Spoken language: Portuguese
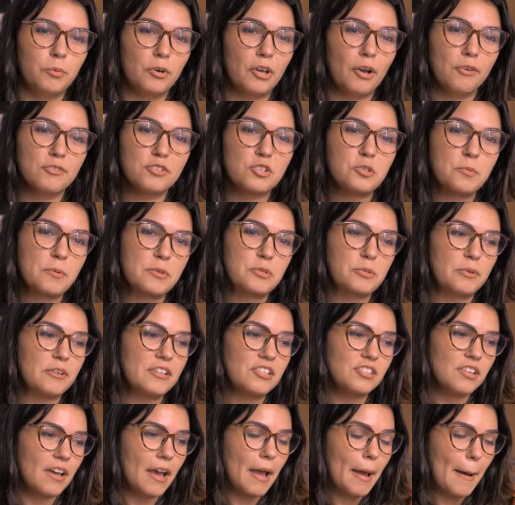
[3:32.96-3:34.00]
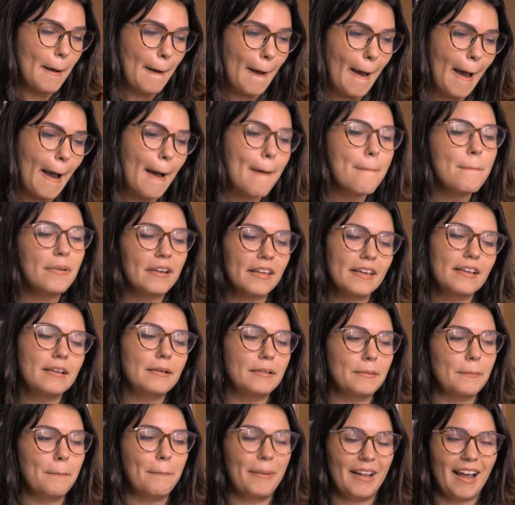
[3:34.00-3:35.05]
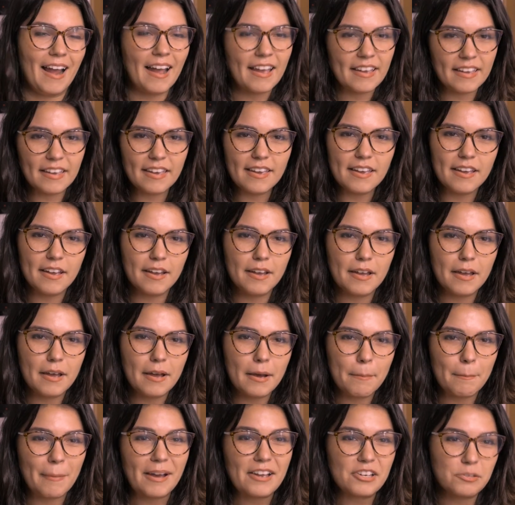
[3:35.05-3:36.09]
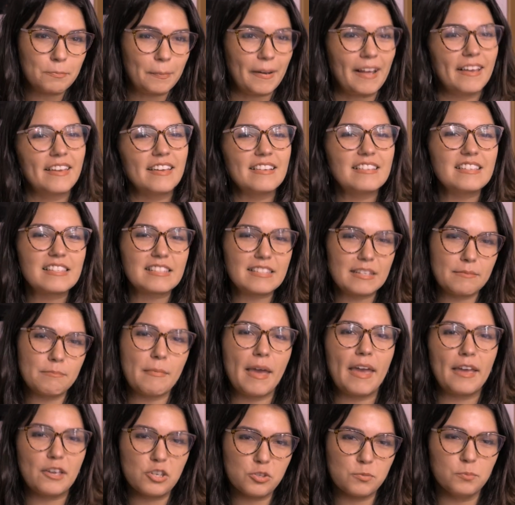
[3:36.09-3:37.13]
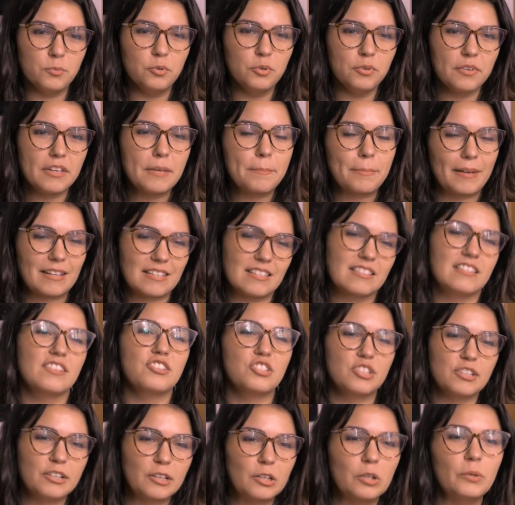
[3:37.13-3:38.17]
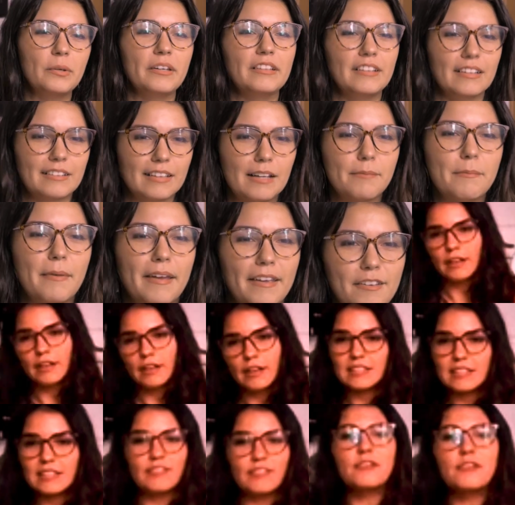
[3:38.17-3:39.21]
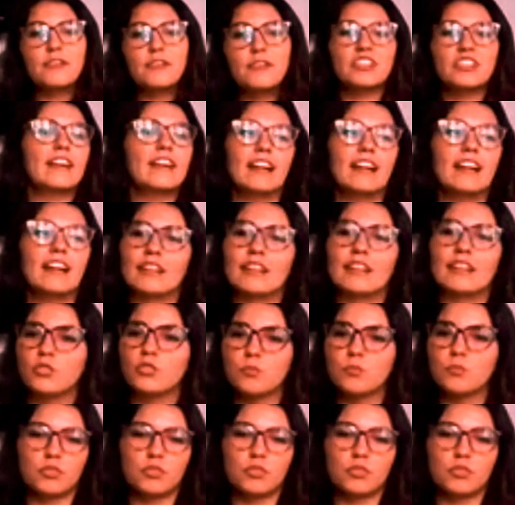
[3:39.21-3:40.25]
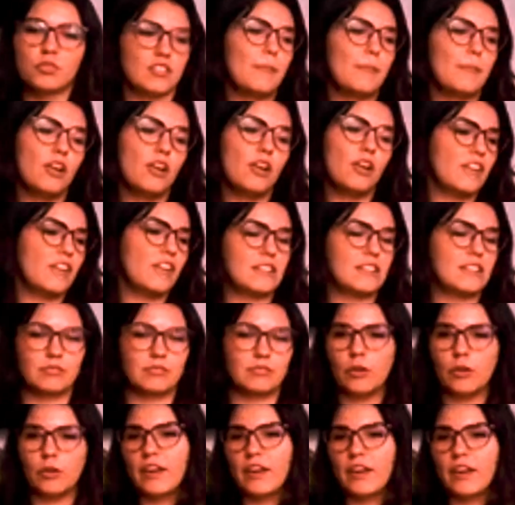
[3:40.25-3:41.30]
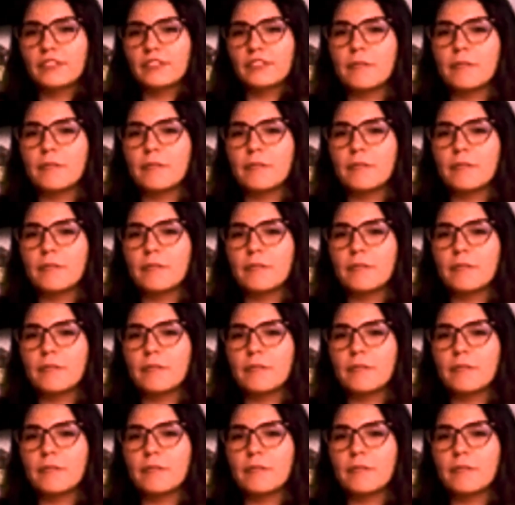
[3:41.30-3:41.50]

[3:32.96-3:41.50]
porque é onde as pessoas abrem para rir mas para rir de si mesmo e para se sentir incluída também. Você vai no Instagram, tá todo mundo na sua melhor versão, tá correndo na